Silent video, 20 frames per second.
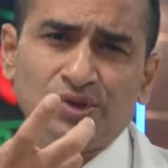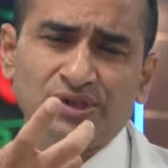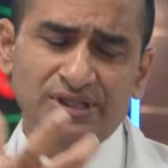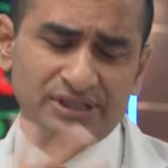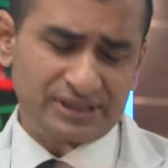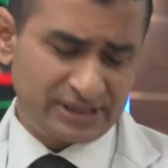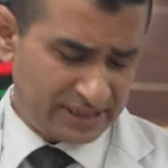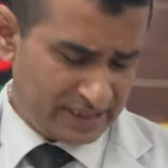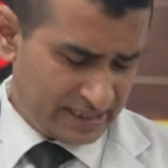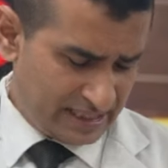
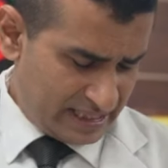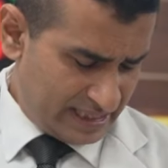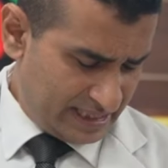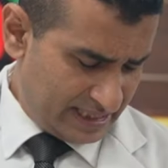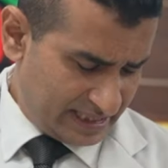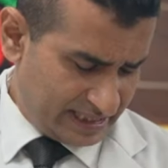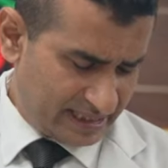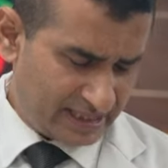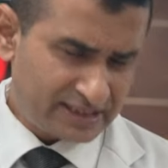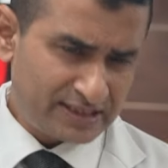ধরতেছে
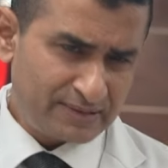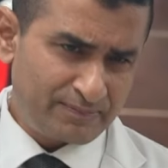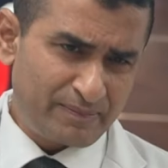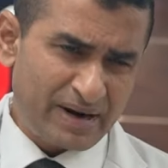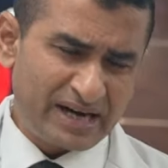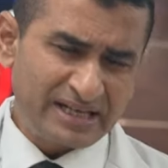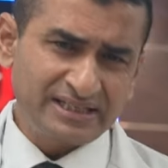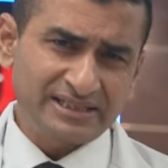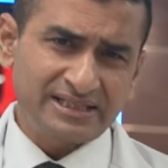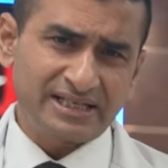এখানে একটা
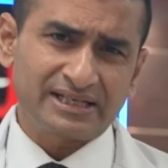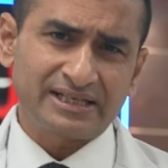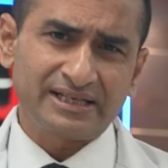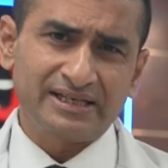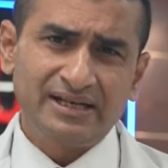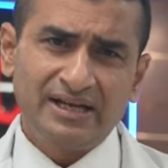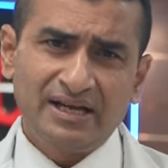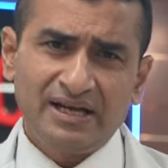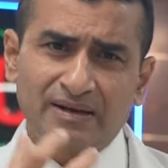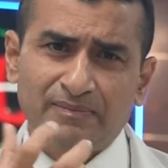বাটি থাকে
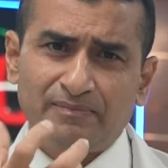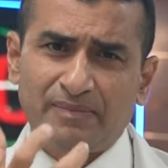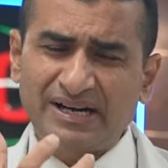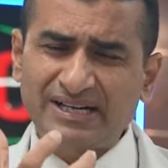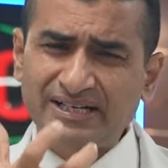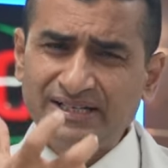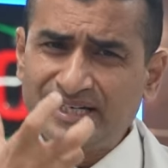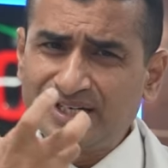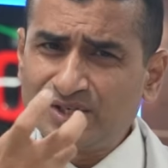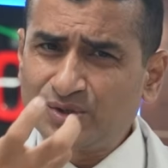
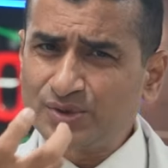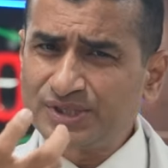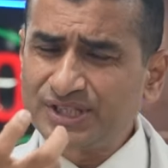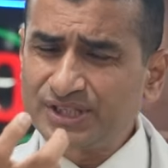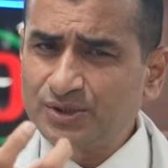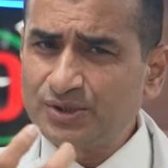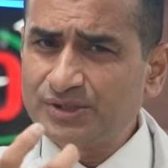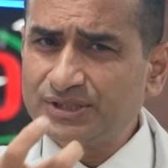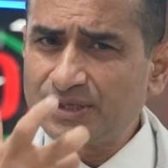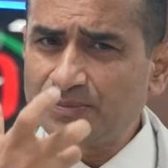বাটি
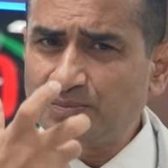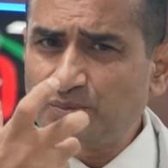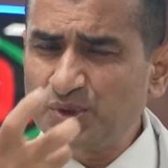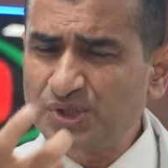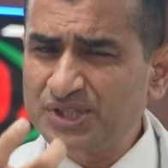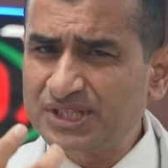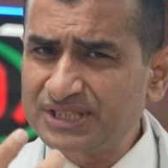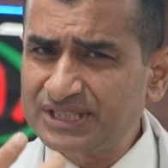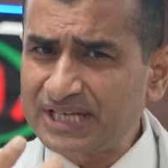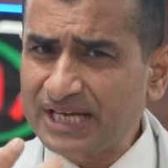নিক্রোসিস হয়ে যায়
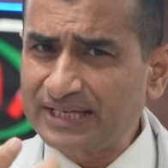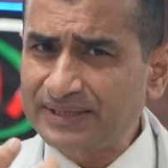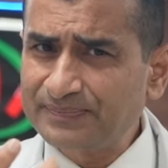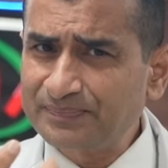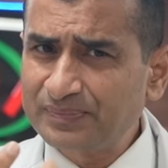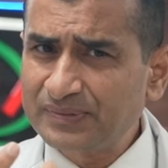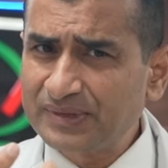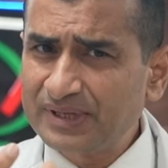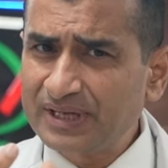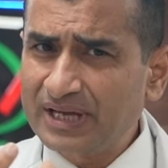পচে যায়
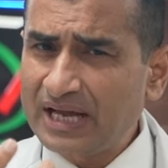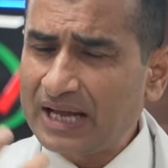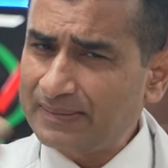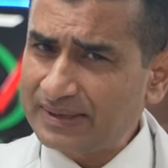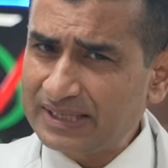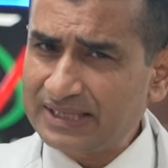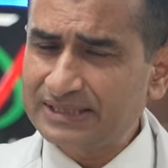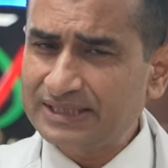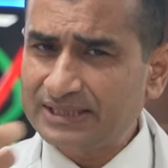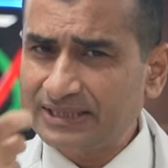
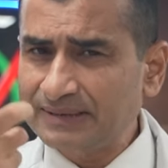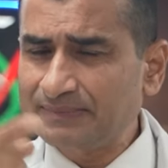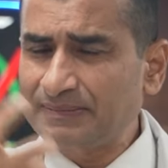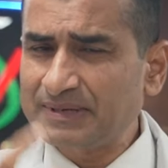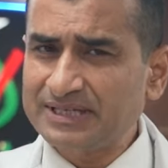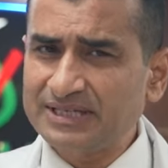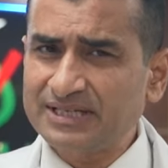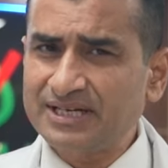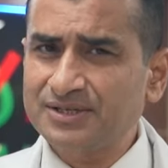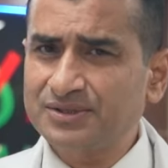আমার কাছে একটা
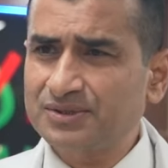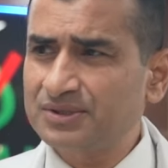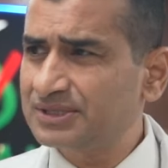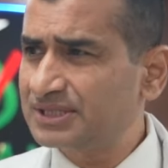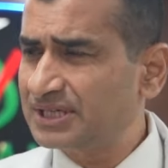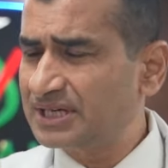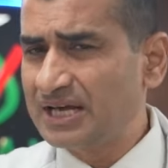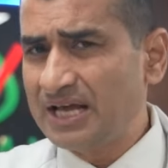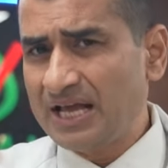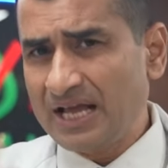পেশেন্ট আসছিল
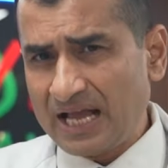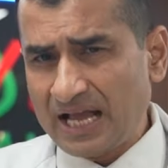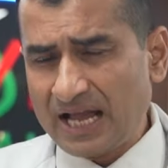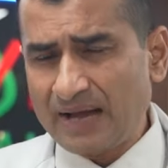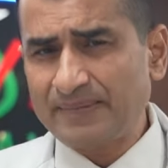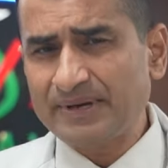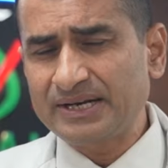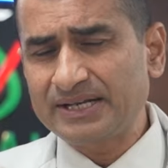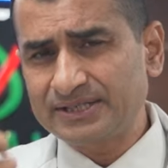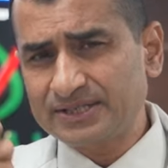স্যার
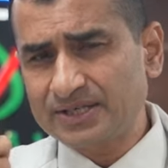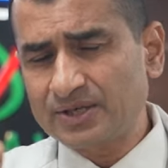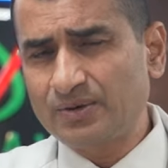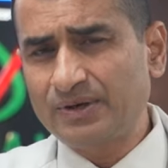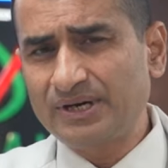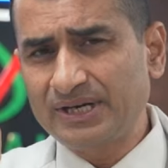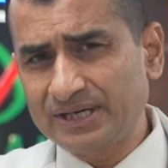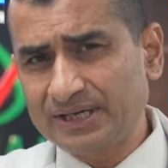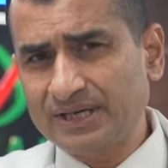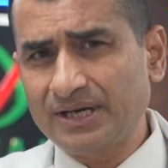আমার
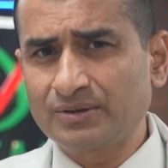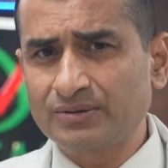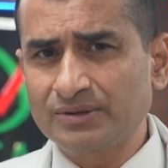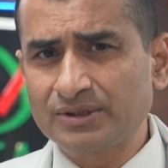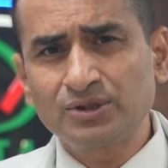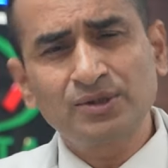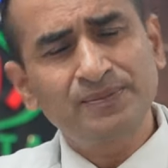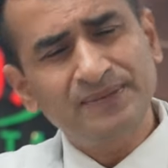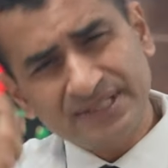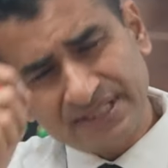স্টেরয়েডের কারণে
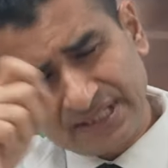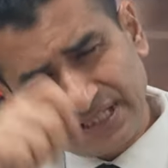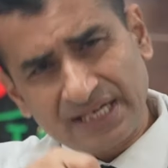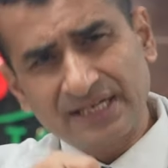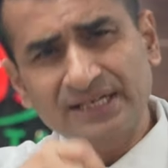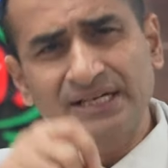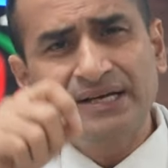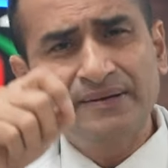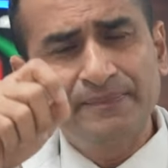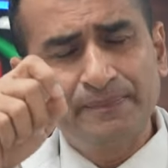তবে তার
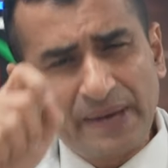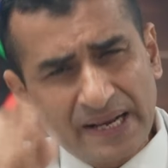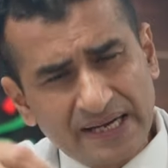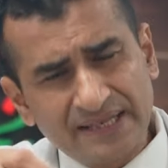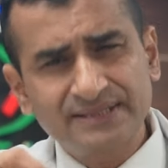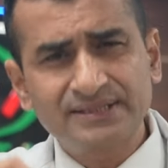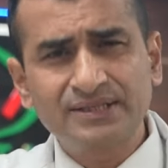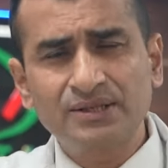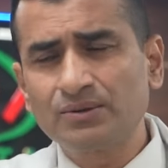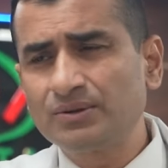
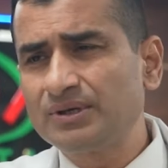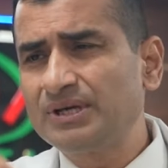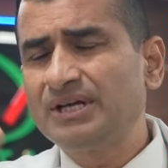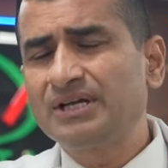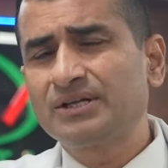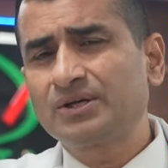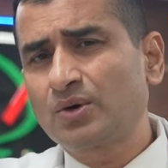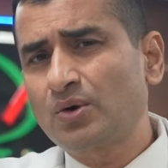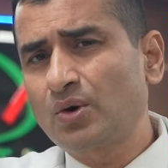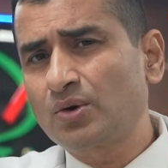ভ্যালিড ছিল
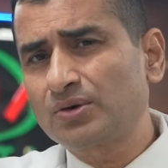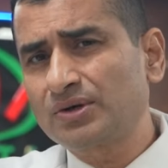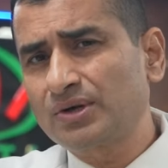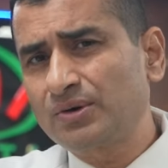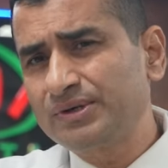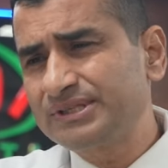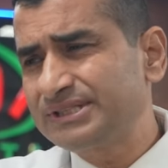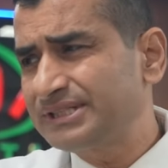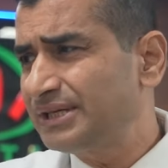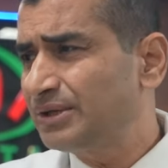করোনা
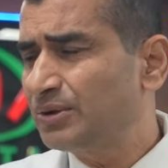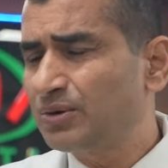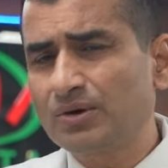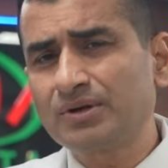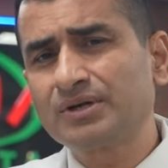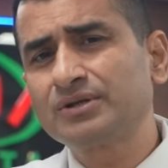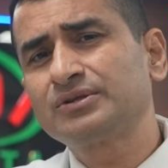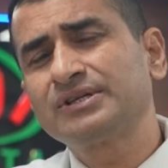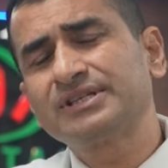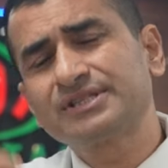হয়েছে
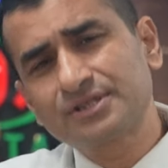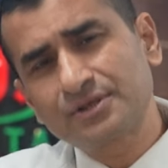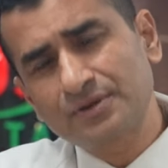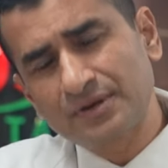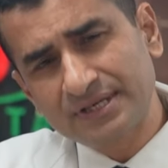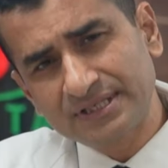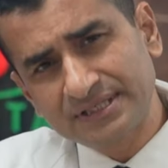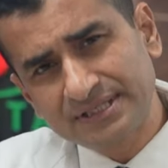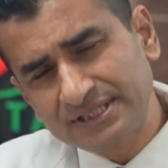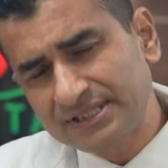করোনাতে
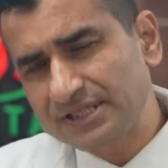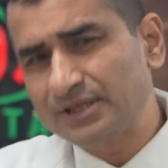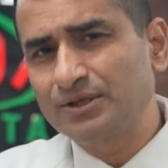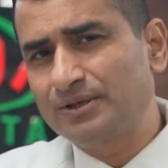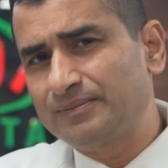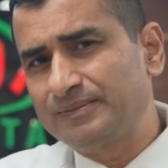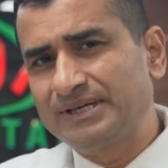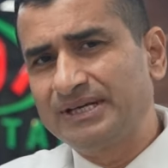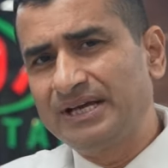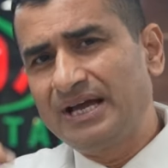স্টেরয়েড দিতেই
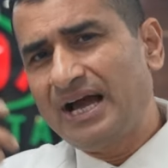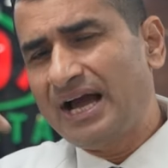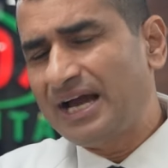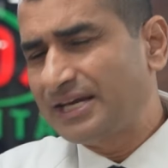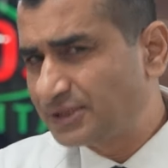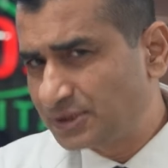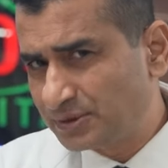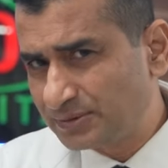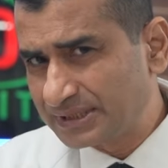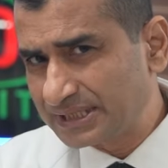হবে
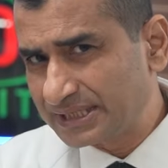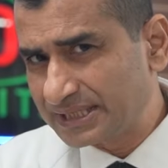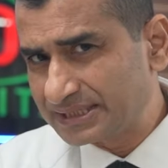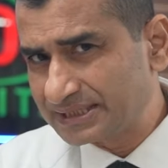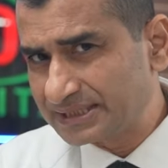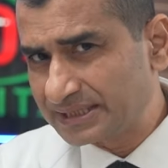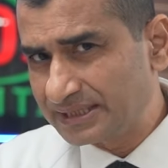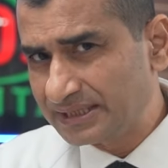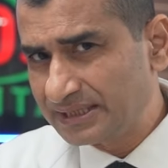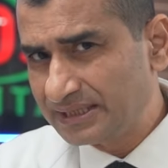আইসিউতে
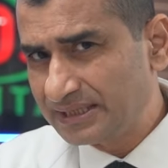গেছে